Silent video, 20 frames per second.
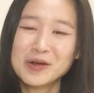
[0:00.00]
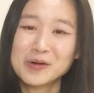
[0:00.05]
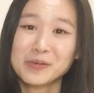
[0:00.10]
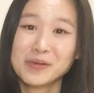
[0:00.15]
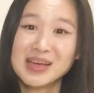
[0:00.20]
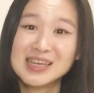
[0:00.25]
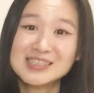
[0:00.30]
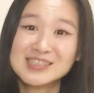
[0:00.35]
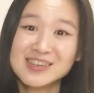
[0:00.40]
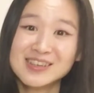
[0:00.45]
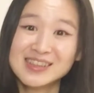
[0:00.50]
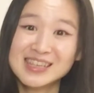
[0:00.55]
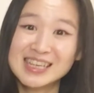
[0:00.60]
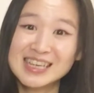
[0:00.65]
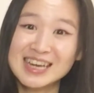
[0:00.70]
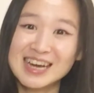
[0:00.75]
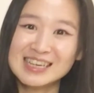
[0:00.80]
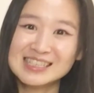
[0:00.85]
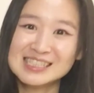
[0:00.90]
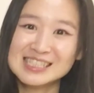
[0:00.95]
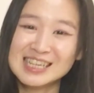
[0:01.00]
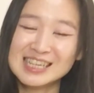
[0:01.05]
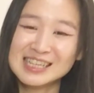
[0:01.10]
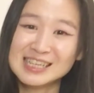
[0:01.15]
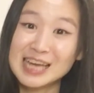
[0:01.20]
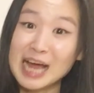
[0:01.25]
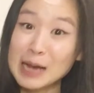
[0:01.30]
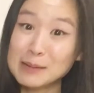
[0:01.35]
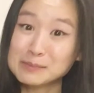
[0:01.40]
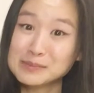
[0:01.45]
레이첼 리 강사님
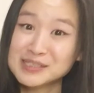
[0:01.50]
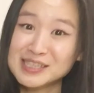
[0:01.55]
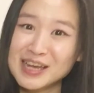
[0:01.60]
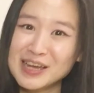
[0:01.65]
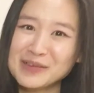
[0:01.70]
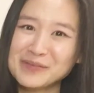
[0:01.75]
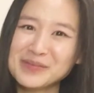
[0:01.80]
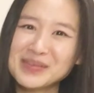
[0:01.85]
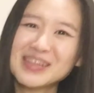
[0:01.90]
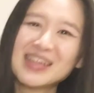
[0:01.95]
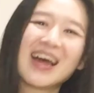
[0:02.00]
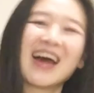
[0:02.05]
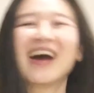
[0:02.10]
감사합니다.